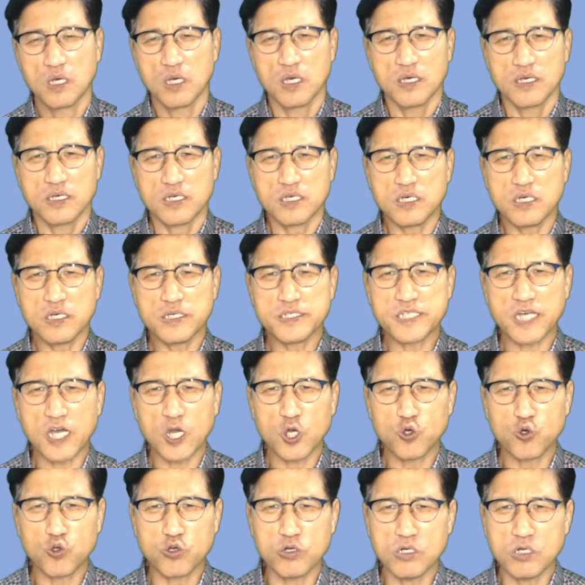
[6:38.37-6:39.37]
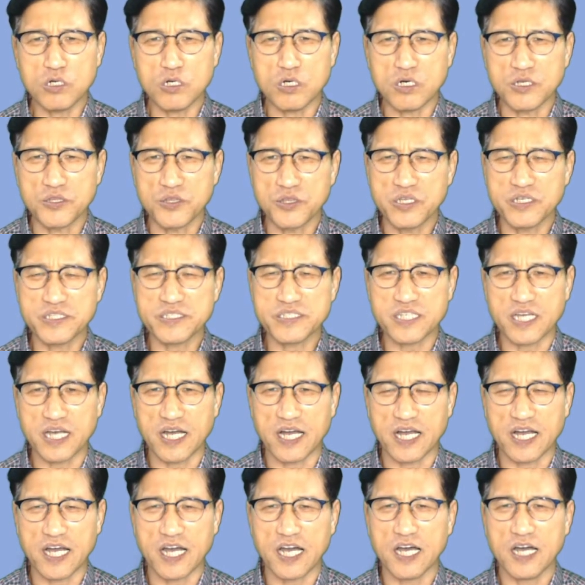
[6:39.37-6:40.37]
이 자유를 얻는
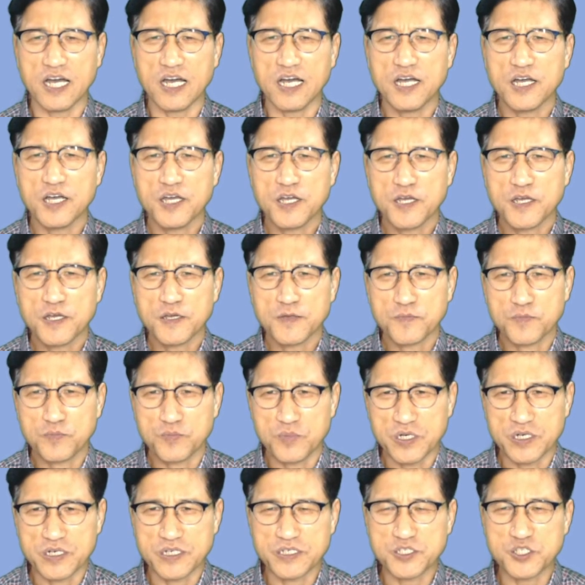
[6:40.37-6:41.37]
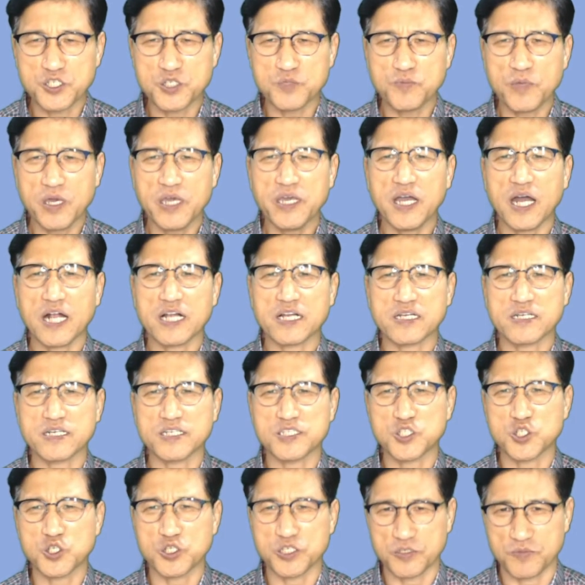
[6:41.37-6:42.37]
자가 명심해야 할
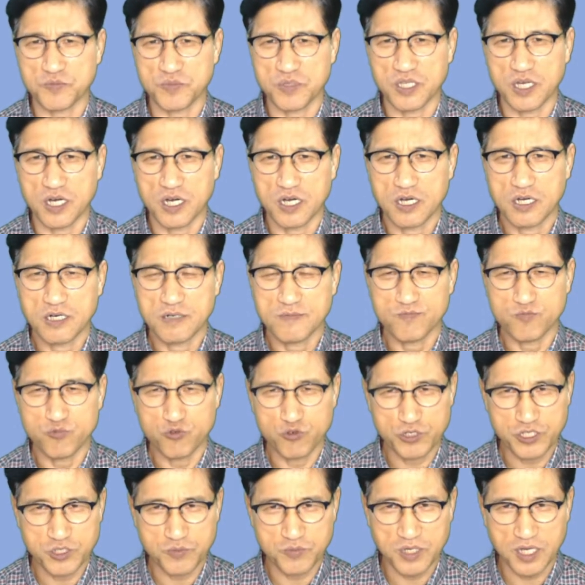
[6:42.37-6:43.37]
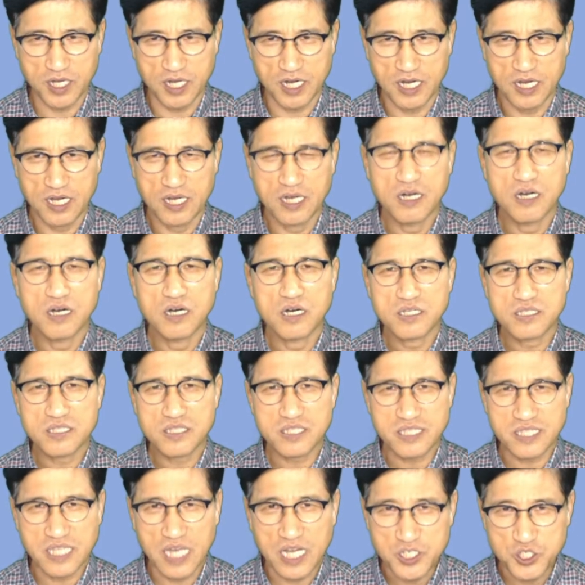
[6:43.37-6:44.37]
것이 있습니다. 무엇입니까?
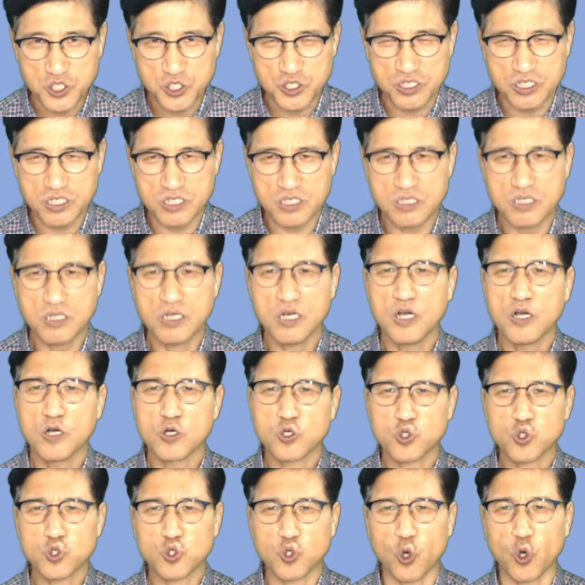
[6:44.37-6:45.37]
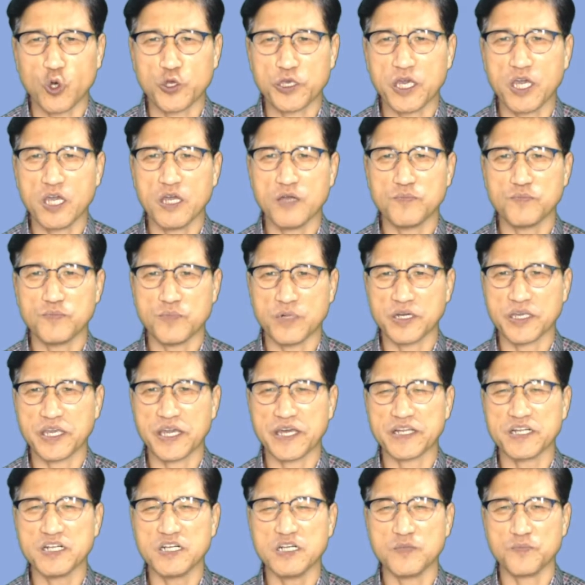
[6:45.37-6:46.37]
다시는 존예, m o
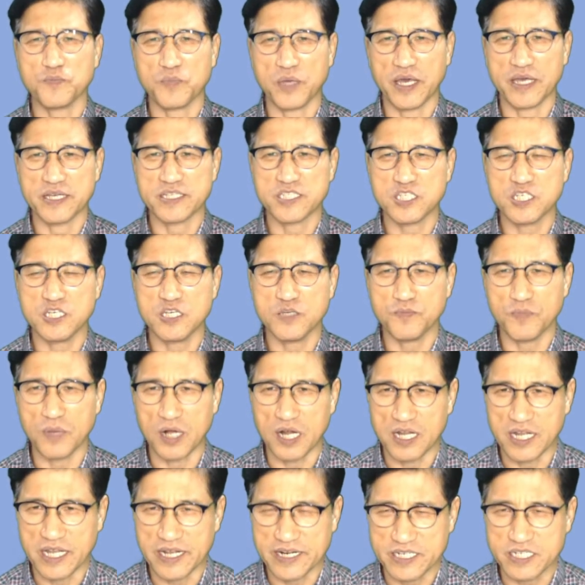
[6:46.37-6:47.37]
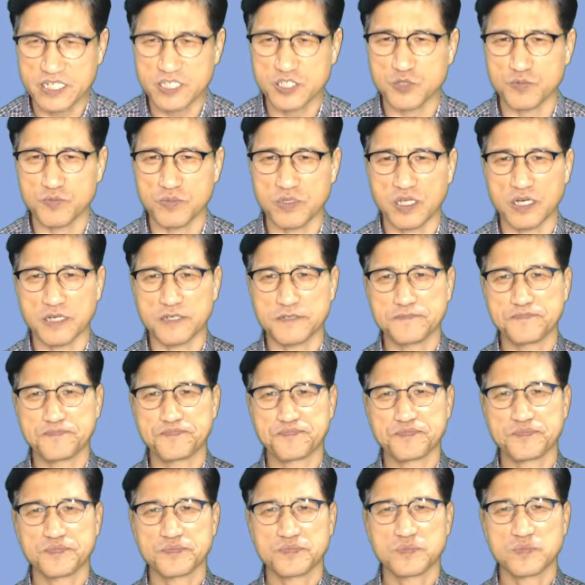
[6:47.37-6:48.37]
를 매지 말라는 것입니다.
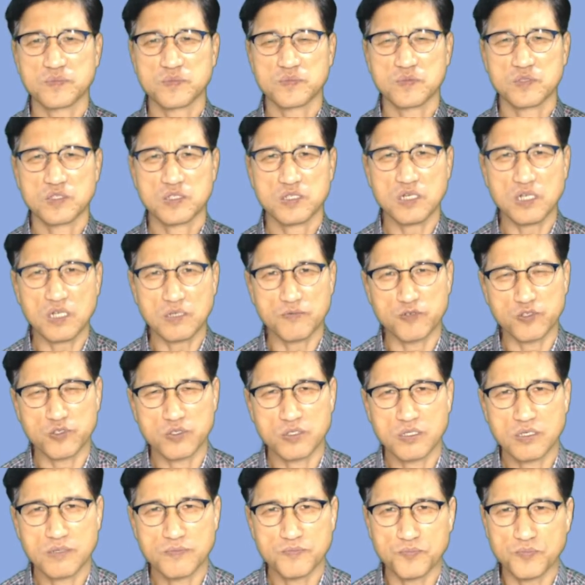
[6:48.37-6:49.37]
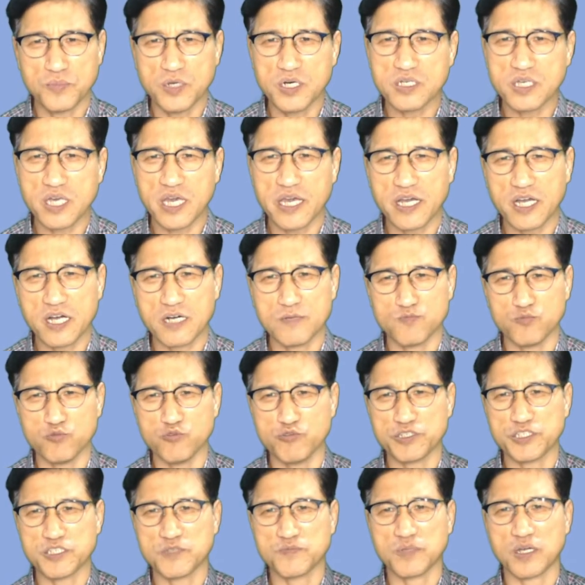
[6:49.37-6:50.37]
여러분, m o 가
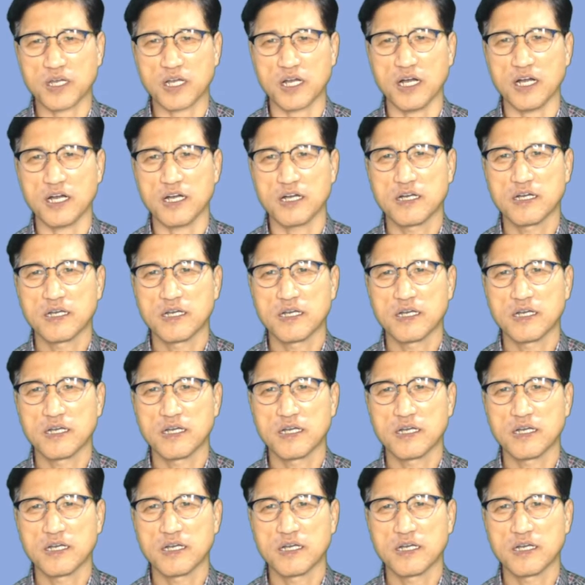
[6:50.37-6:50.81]
무엇입니까?